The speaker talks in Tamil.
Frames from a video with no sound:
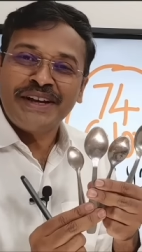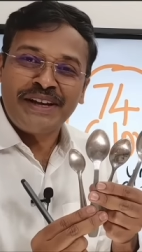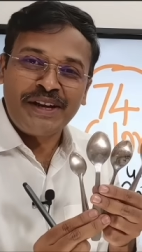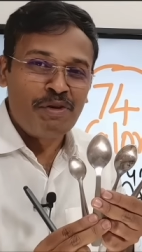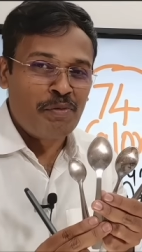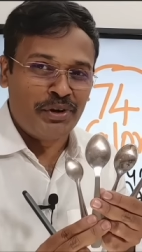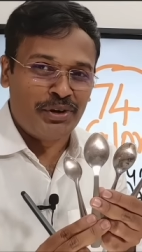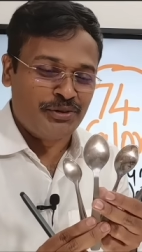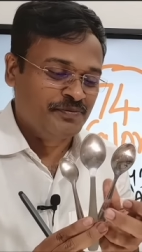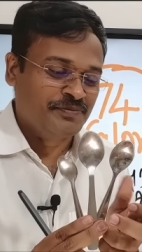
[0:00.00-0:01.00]
என்னென்னவோ
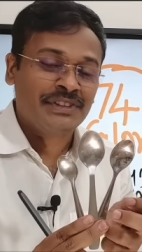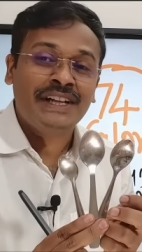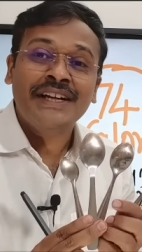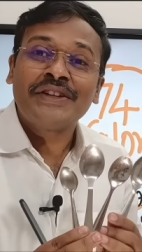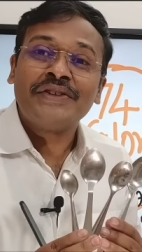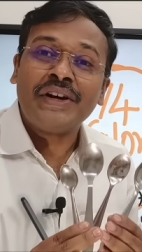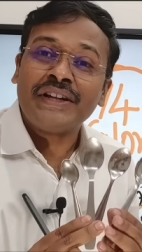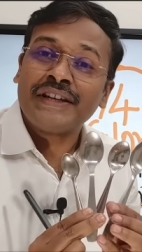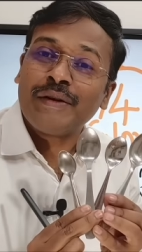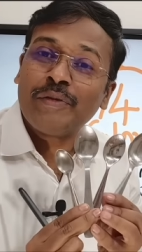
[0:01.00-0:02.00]
பண்றோம் சோ
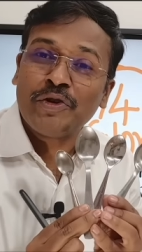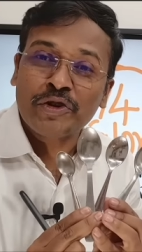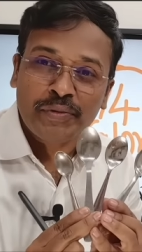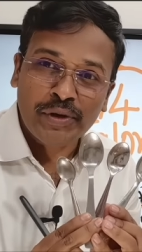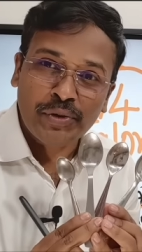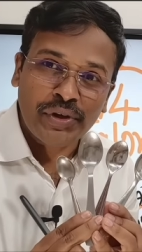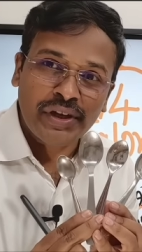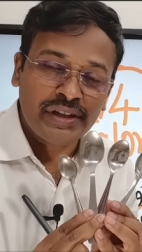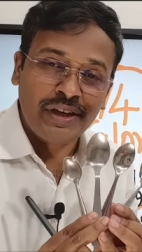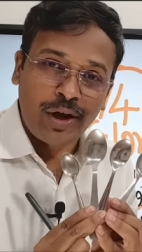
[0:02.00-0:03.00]
அதுக்கு நம்ம யூஸ்
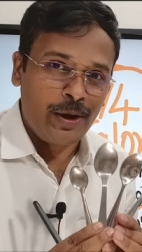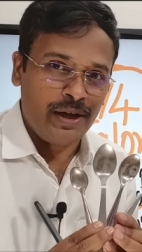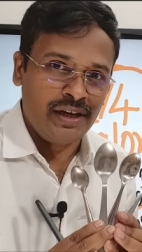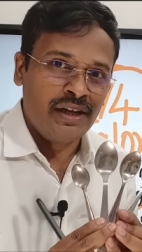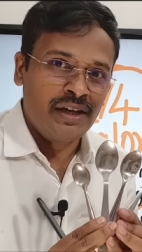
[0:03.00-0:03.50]
பண்ணக்கூடியது ஆயில்